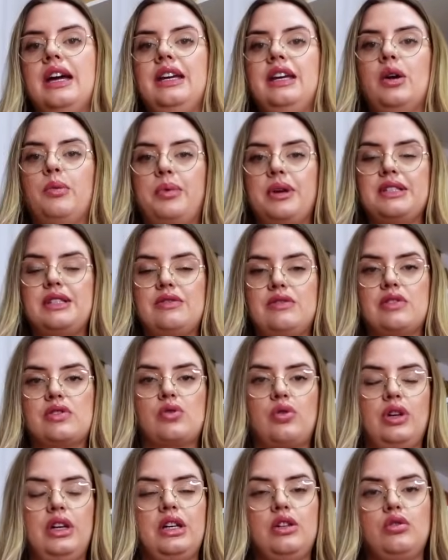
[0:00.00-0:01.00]
E eu preciso
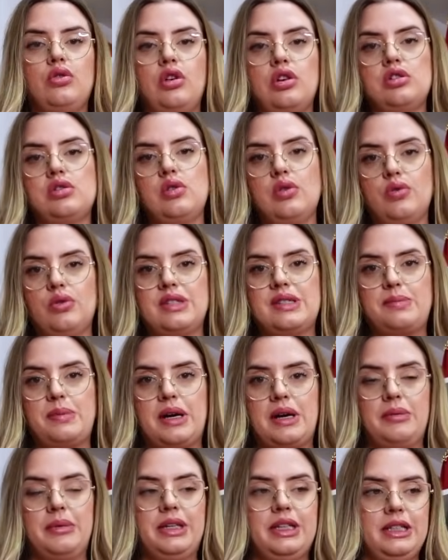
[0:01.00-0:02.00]
escolher dois looks
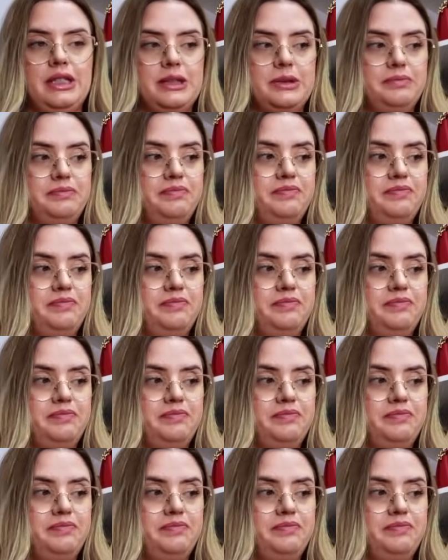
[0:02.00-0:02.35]
pra amanhã.